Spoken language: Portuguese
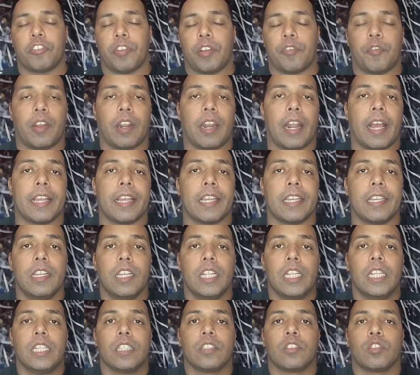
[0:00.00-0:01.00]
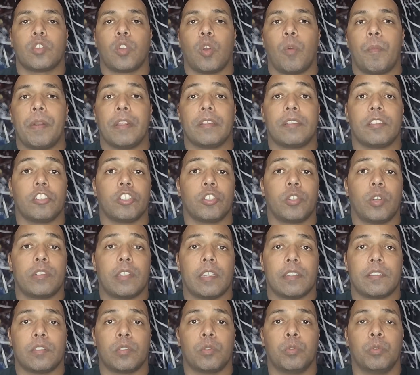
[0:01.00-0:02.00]
vai falar aí sobre esses dois
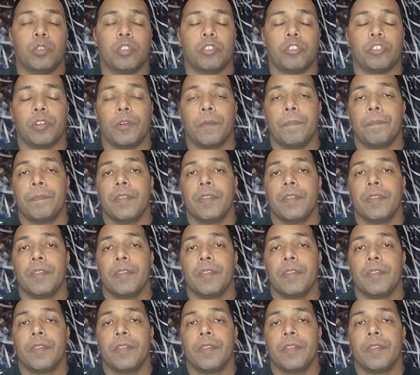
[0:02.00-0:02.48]
assuntos